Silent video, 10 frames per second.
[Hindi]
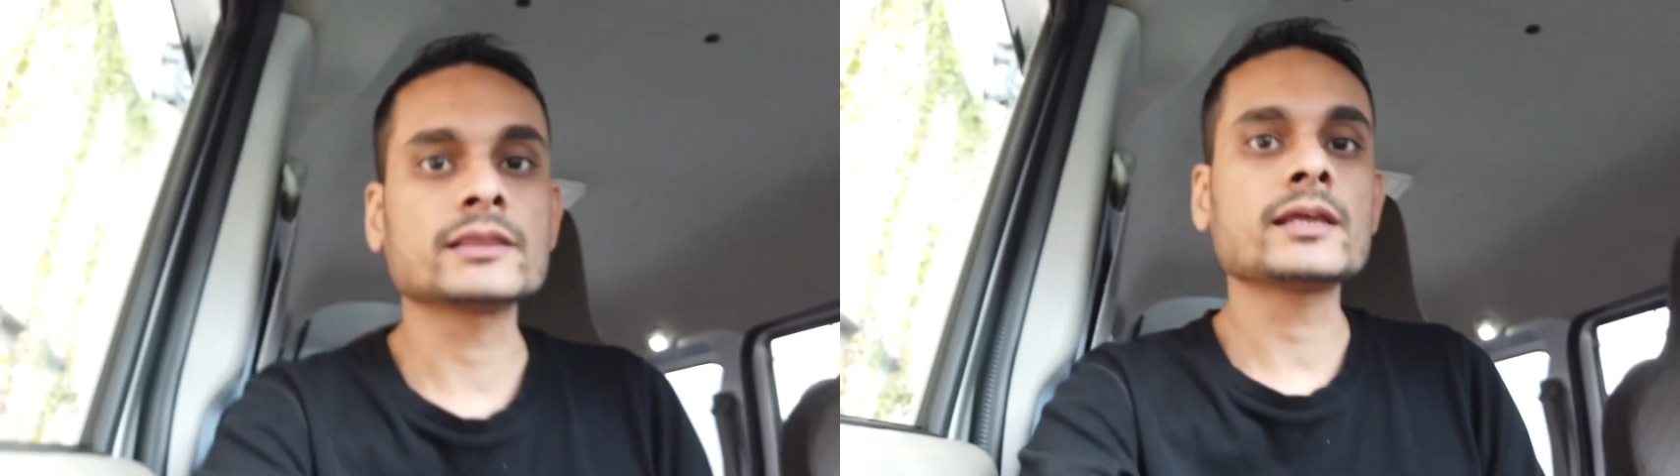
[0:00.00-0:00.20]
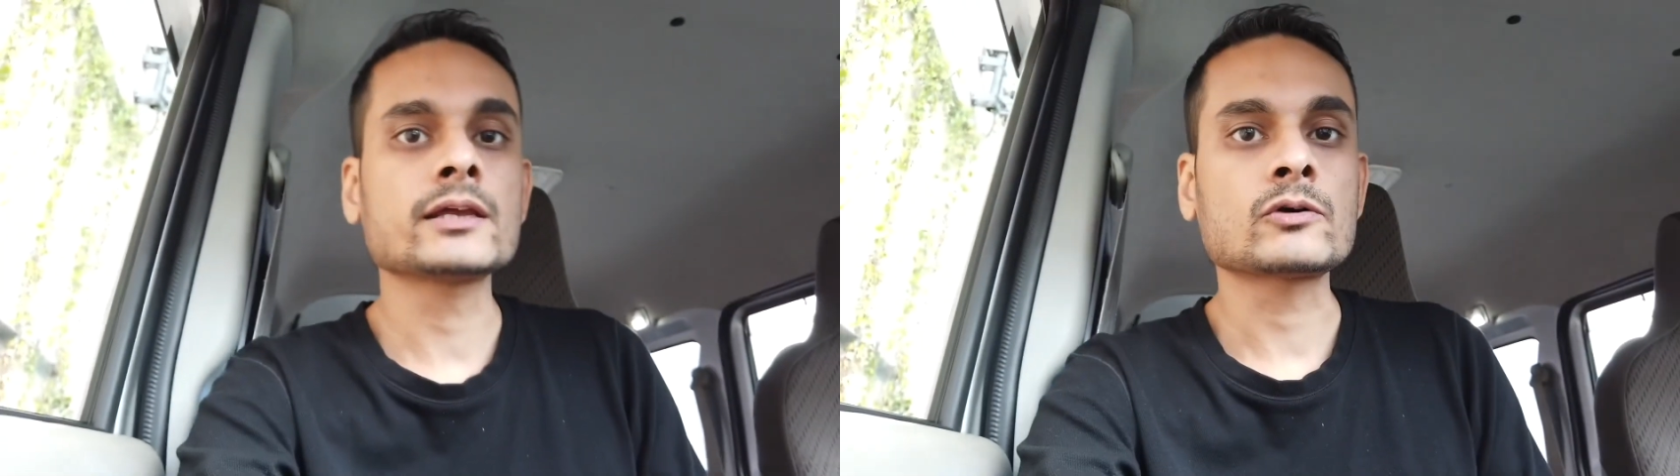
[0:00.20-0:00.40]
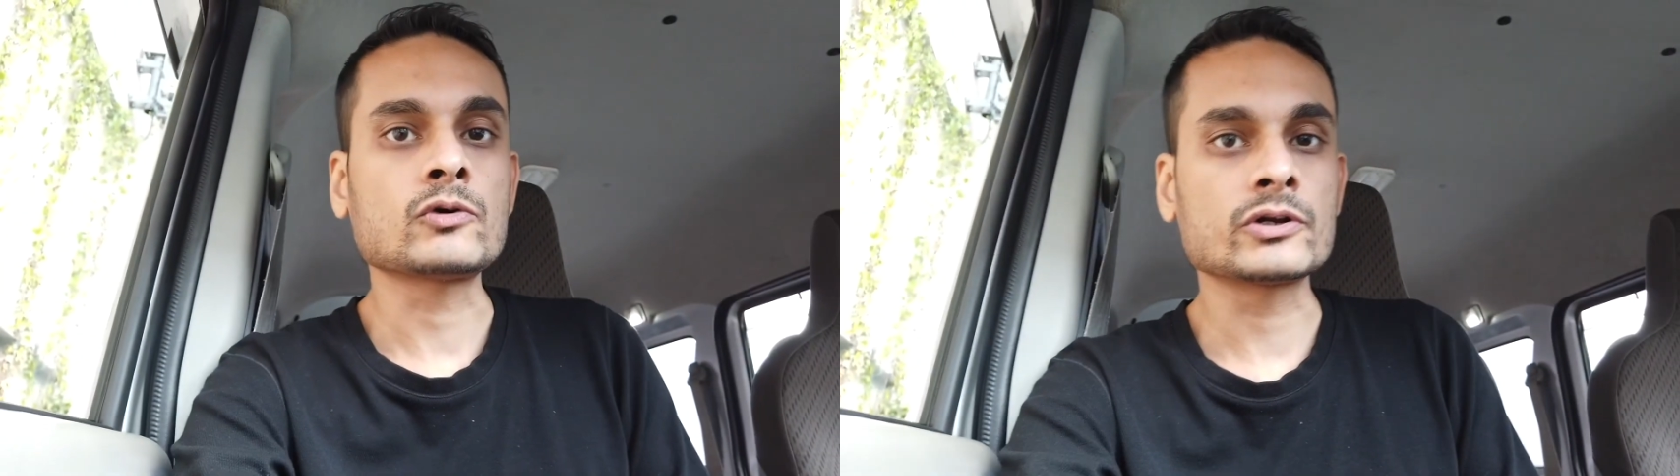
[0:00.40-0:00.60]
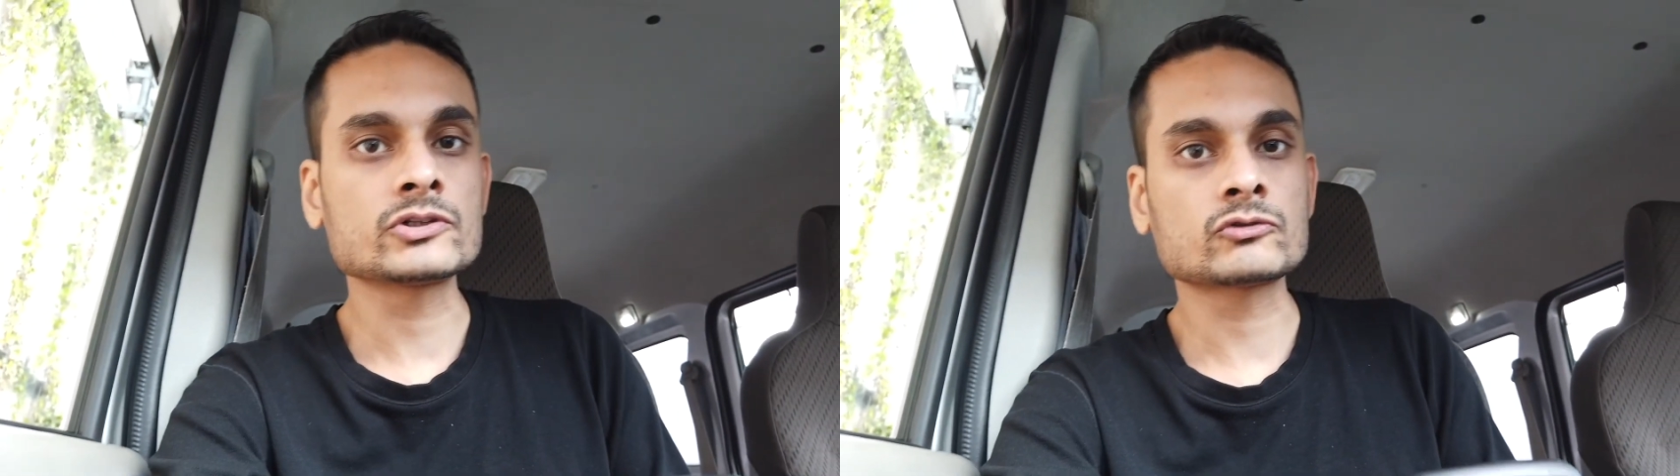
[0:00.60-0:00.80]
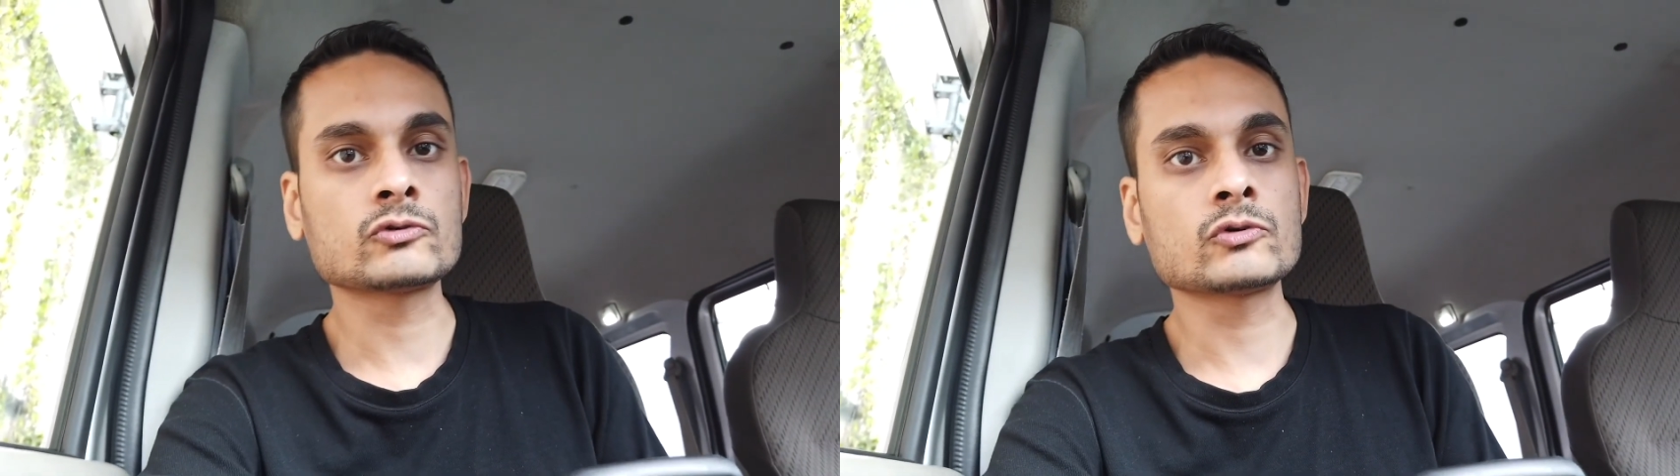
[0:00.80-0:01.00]
चलते हैं
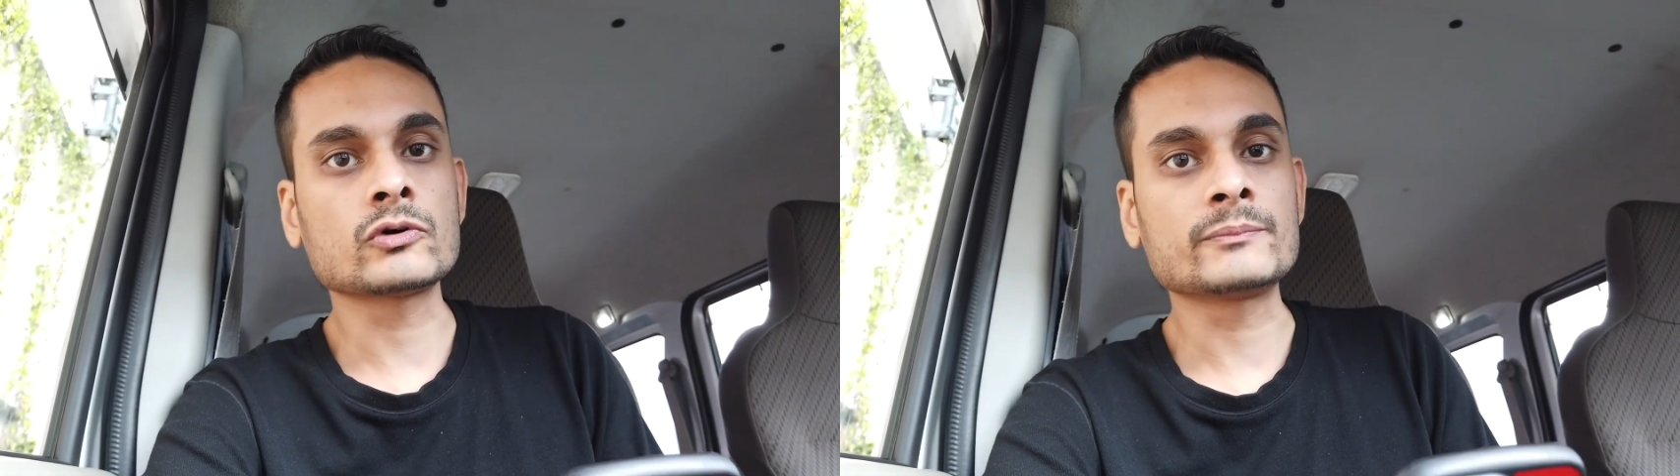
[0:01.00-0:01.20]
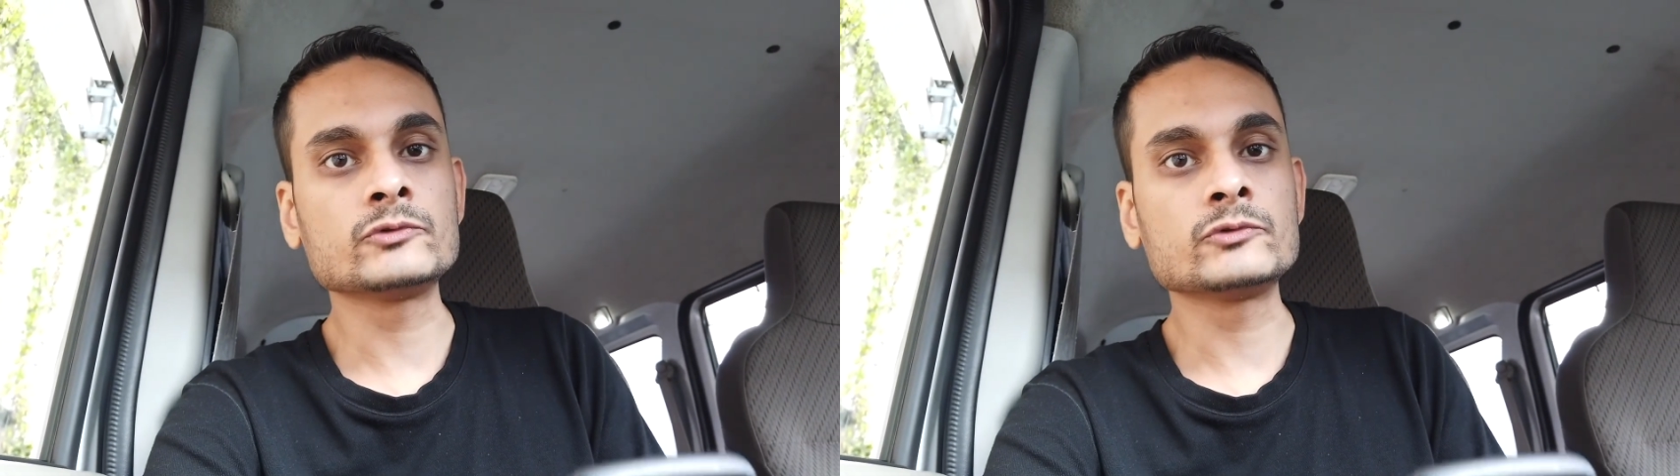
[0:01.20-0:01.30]
और इसको